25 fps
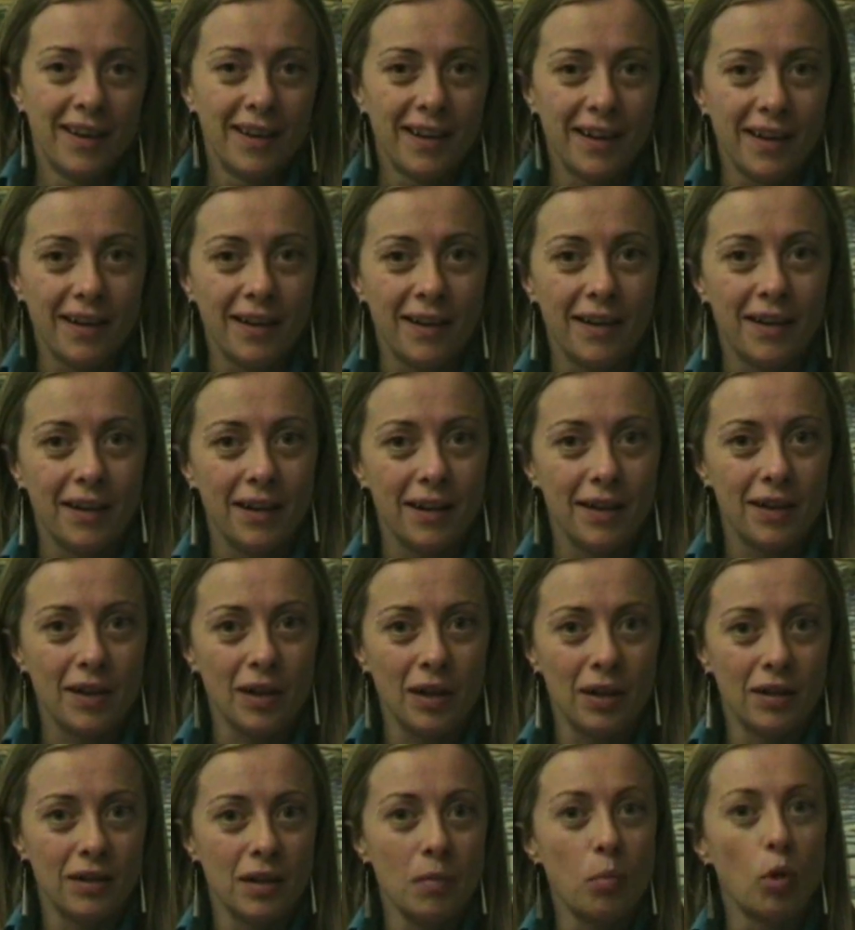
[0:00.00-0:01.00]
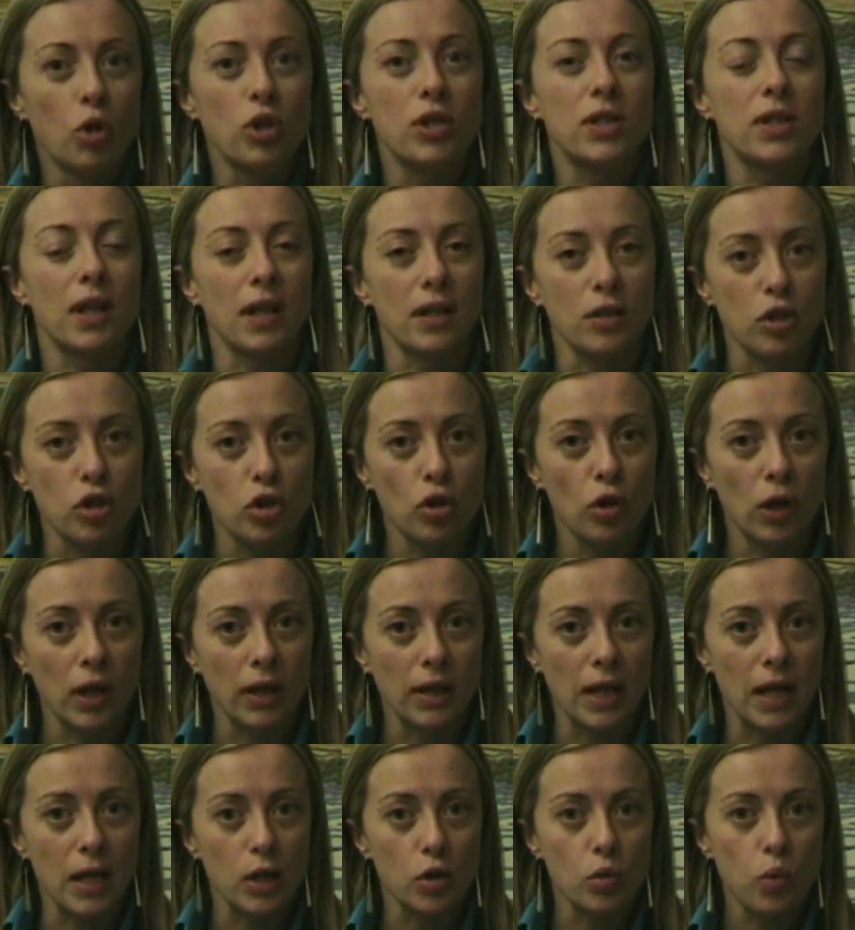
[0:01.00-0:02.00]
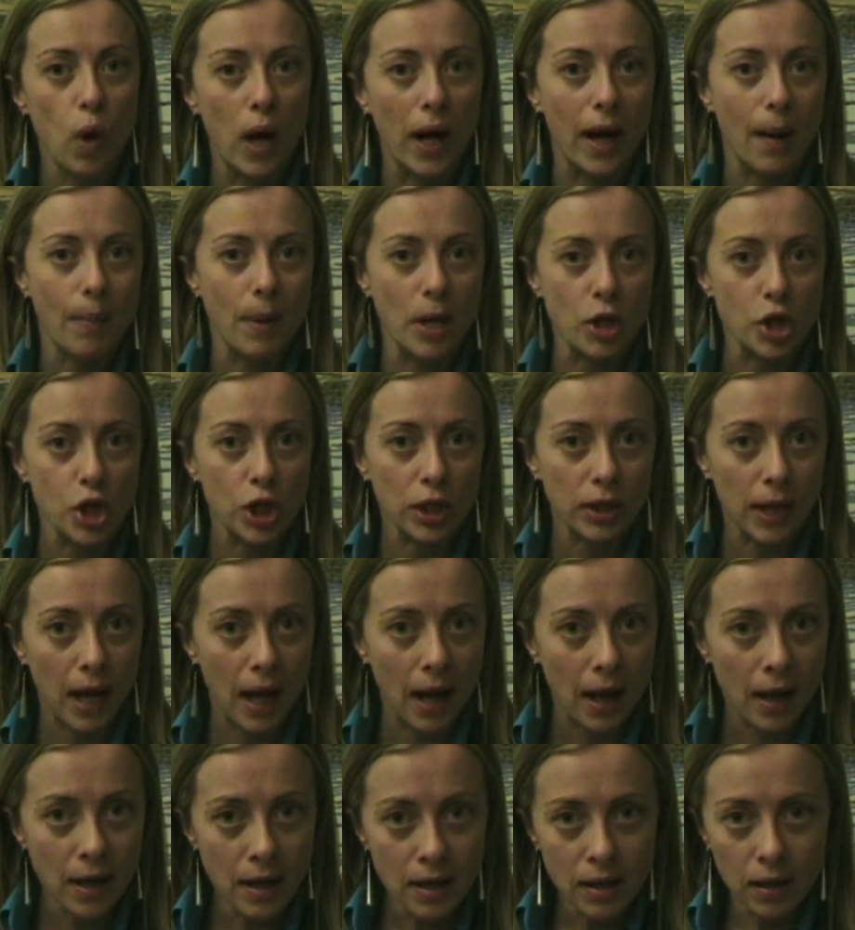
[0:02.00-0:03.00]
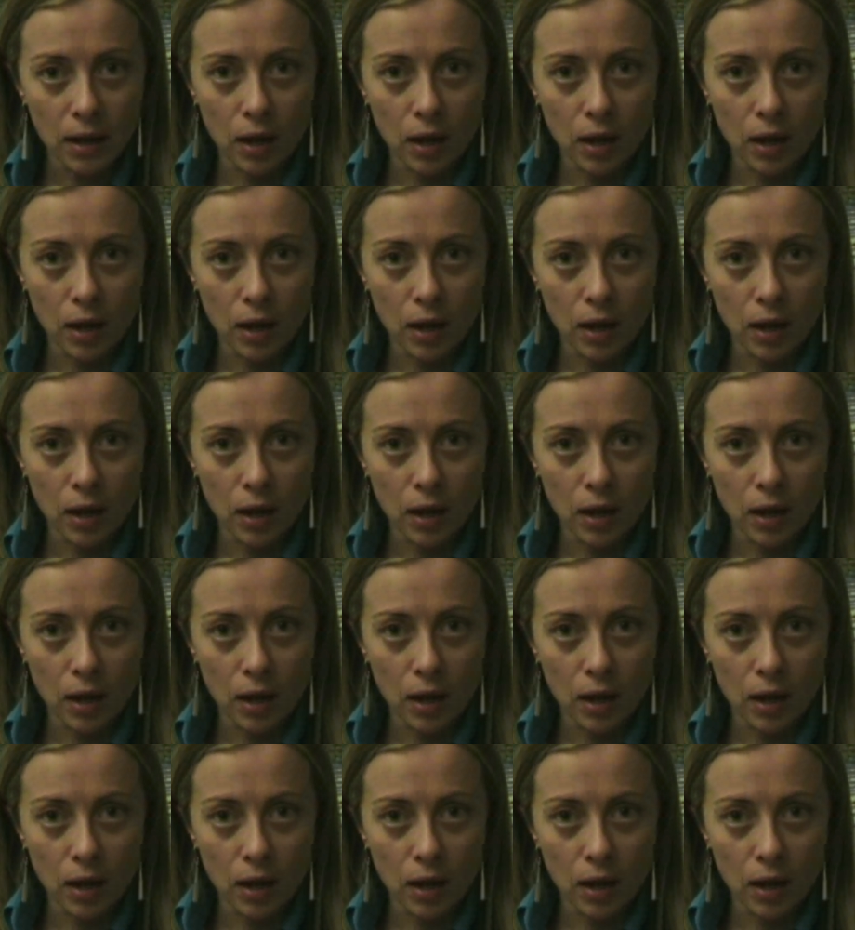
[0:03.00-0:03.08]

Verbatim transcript: eh, eh, dimostrazione della sua capacità